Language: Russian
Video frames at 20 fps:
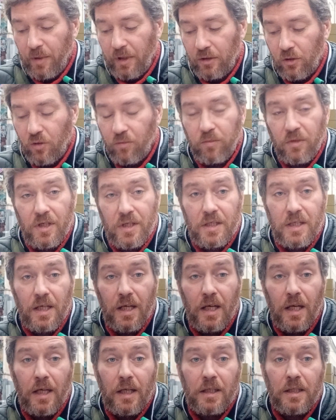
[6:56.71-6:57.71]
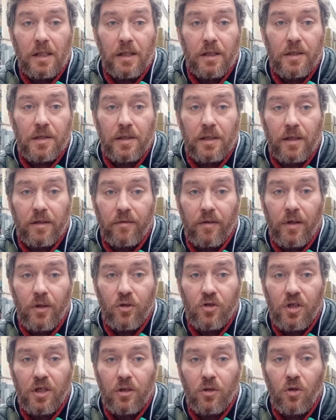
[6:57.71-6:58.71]
подробности не
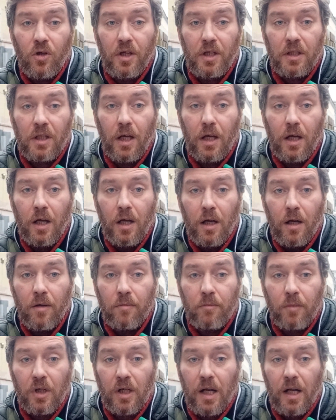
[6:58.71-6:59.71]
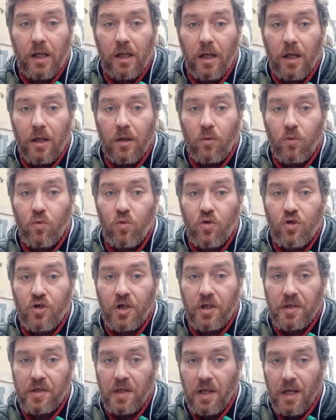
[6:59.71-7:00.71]
раскрываются, но это мрак,
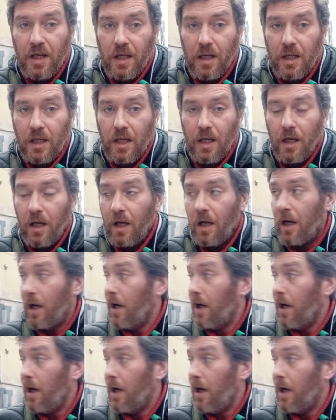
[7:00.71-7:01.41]
ужас и